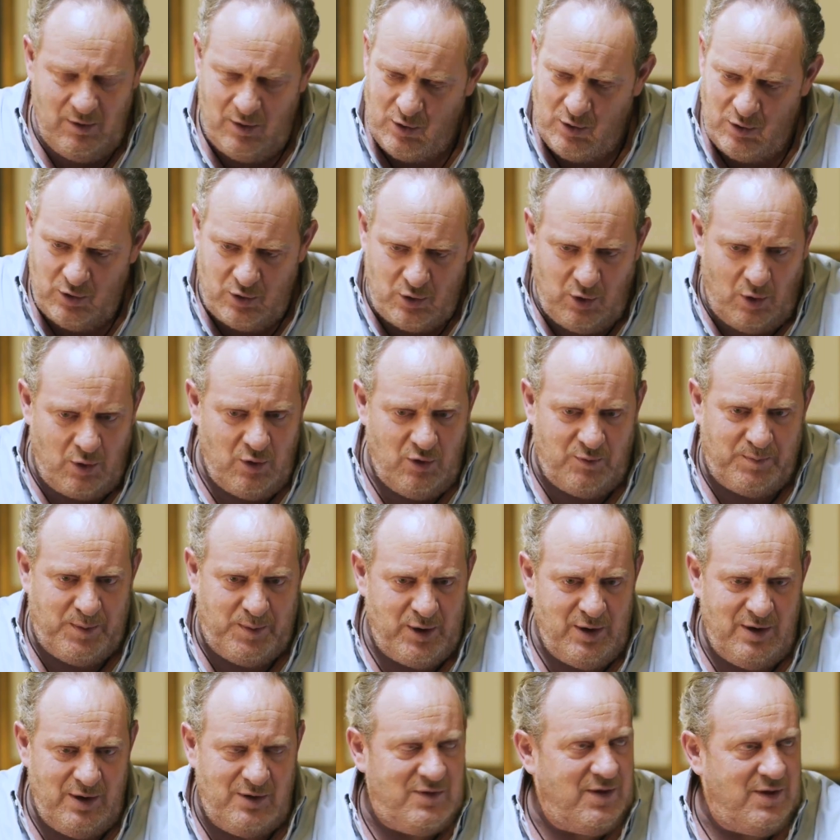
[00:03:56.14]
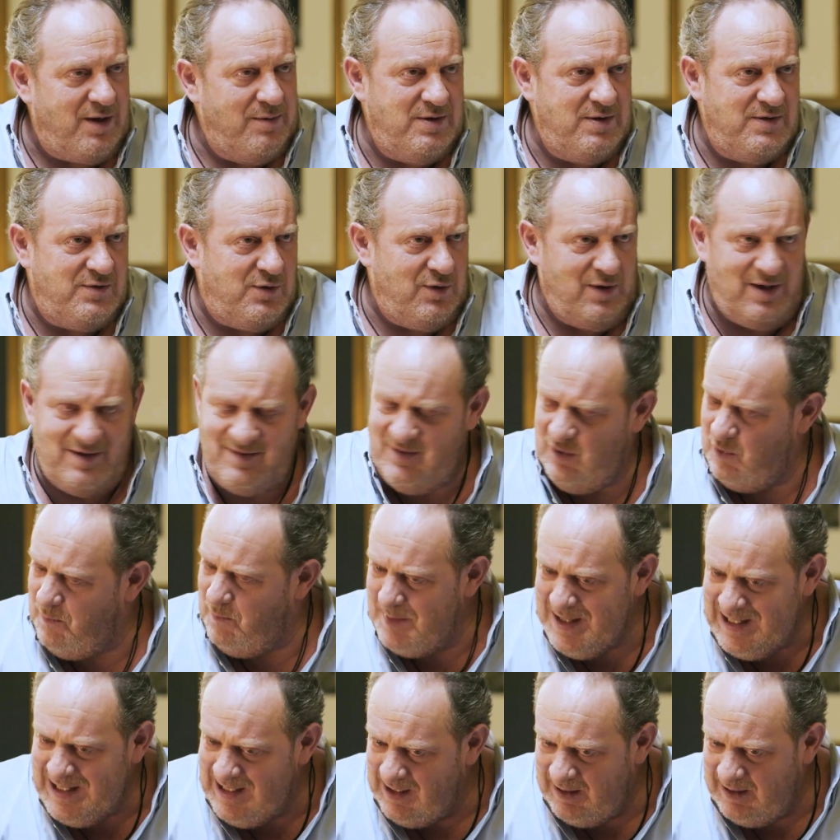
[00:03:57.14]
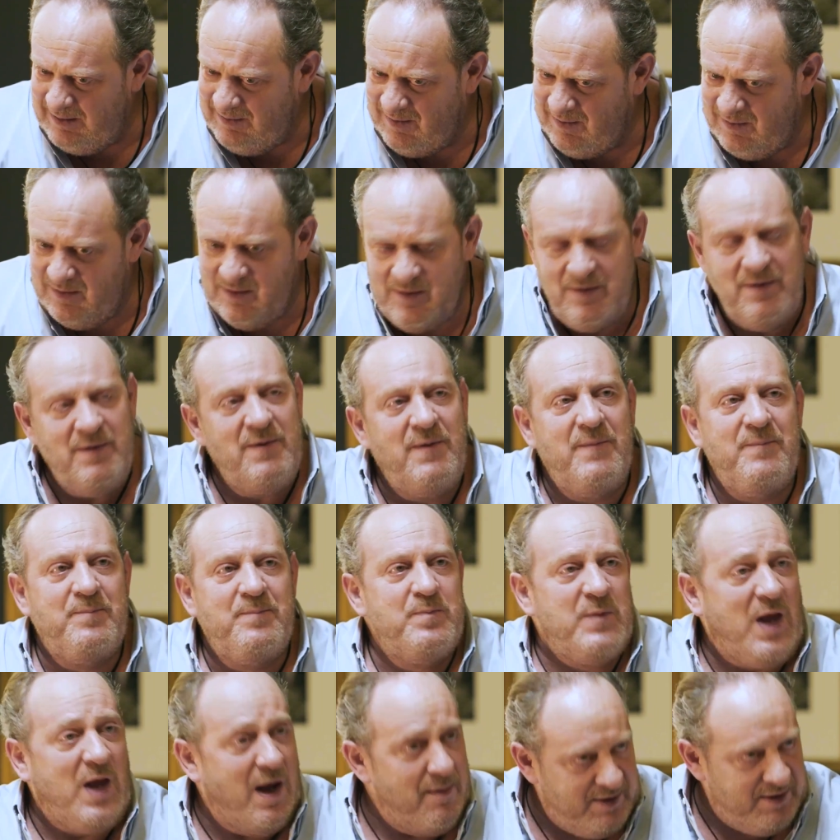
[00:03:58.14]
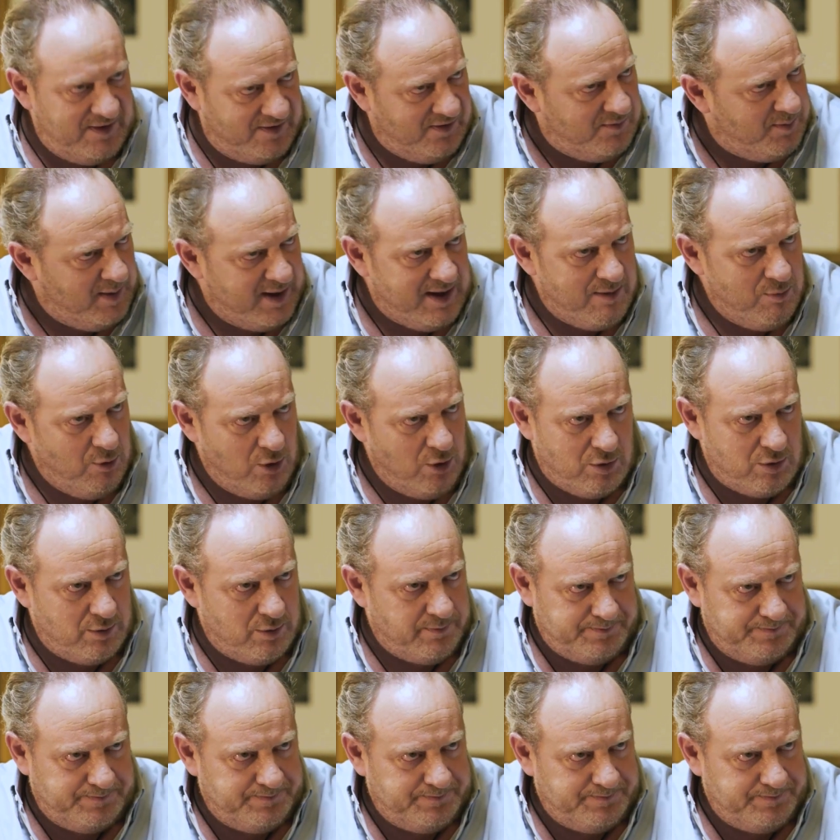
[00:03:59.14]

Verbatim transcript: con todos los proyectos que he visto, y han sido miles, a veces me equivoco